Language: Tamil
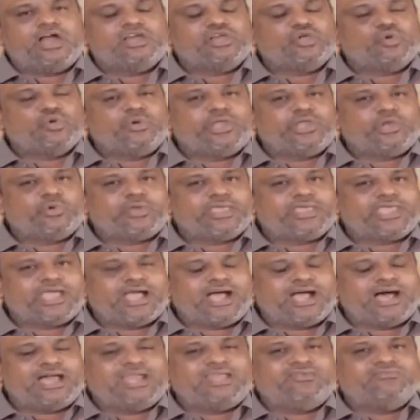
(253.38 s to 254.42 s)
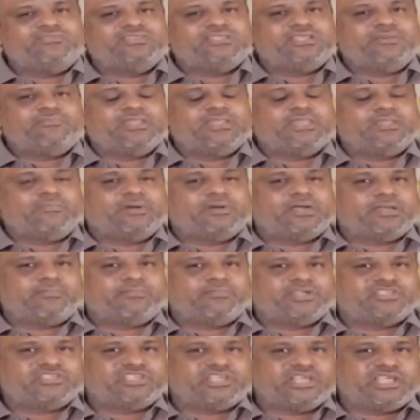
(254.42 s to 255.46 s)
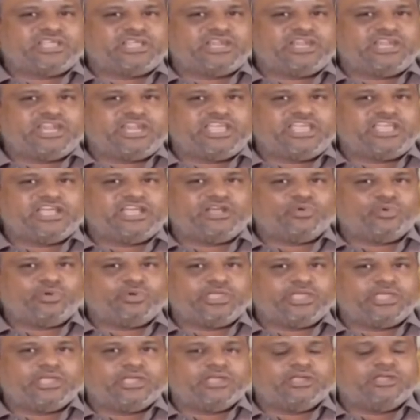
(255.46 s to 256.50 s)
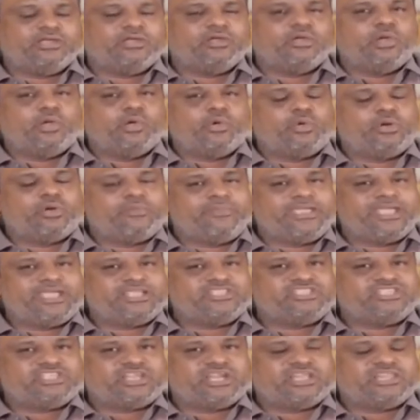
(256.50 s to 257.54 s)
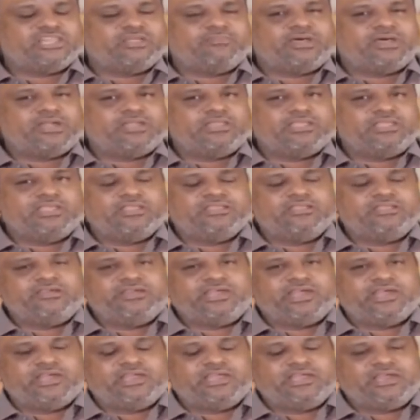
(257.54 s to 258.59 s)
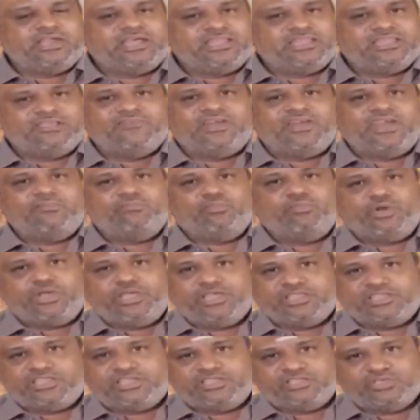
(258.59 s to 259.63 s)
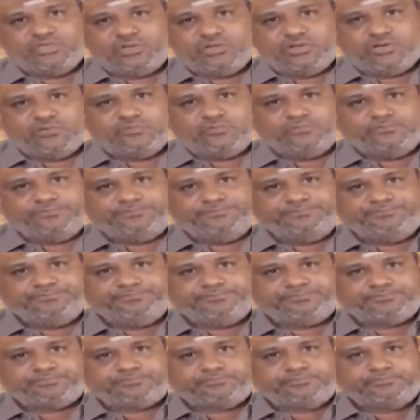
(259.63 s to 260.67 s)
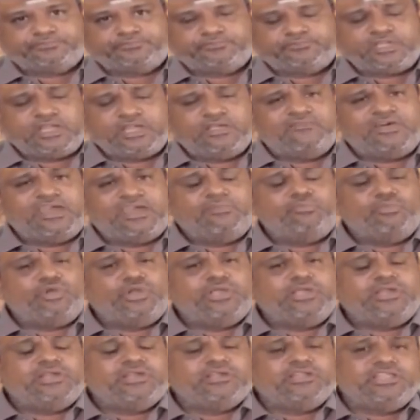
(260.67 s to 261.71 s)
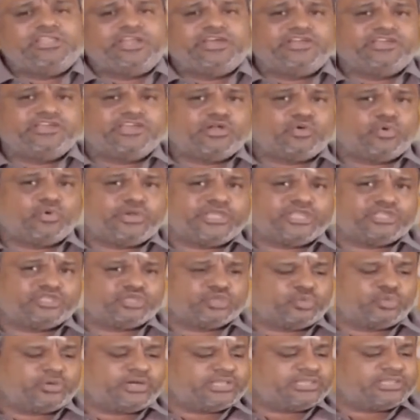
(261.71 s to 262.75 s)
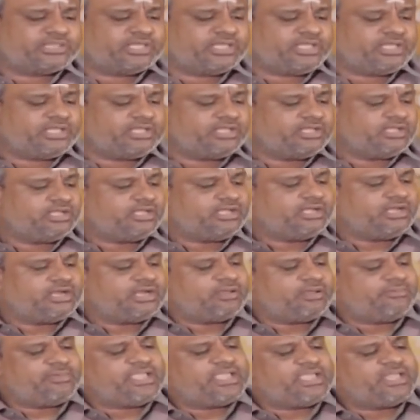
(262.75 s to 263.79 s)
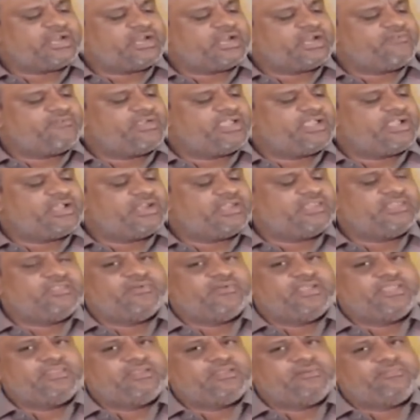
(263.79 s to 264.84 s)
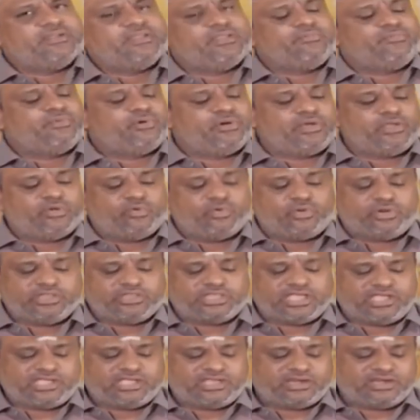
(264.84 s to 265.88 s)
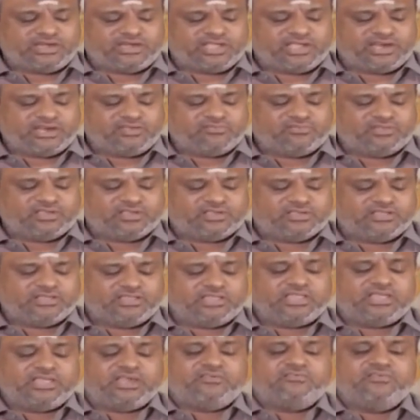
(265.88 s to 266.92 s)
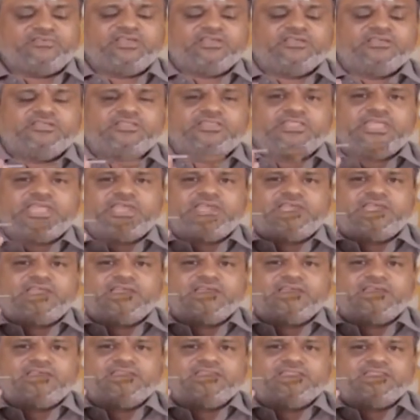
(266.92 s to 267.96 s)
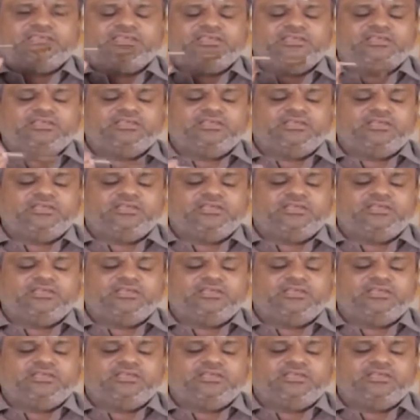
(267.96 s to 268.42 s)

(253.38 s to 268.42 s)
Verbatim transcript: ஆண்குறியுடைய அளவு சம்பந்தப்பட்ட பிரச்சனைகளை நீக்கக்கூடிய ஒரு மிகச்சிறந்த மருந்து எதுன்னு கேட்டிங்கன்னா அந்த வலம்புரியத்தான் சொல்லணும் வலம்புரியிலிருந்து எடுக்கக்கூடிய சூரணத்தை நம்ம ஏற்கனவே கலந்து வைத்திருப்பது போல ஒரு தேக்கரண்டி அளவுக்கு இந்த அளவுக்கு தேனில் கலந்து